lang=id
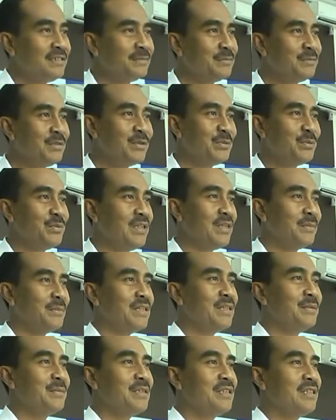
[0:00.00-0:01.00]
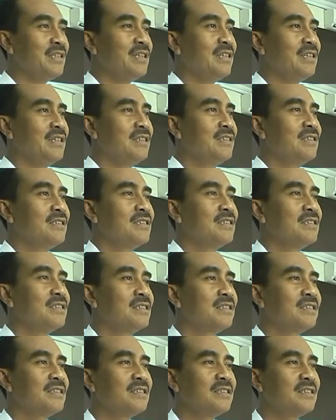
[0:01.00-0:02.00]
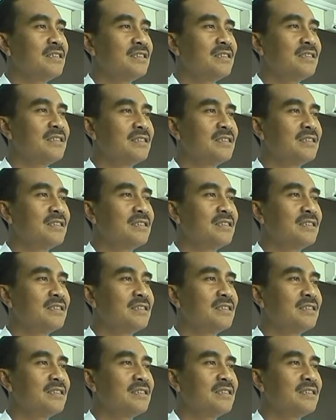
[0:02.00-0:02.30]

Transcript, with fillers: BNNP Bali Brigjen Polisi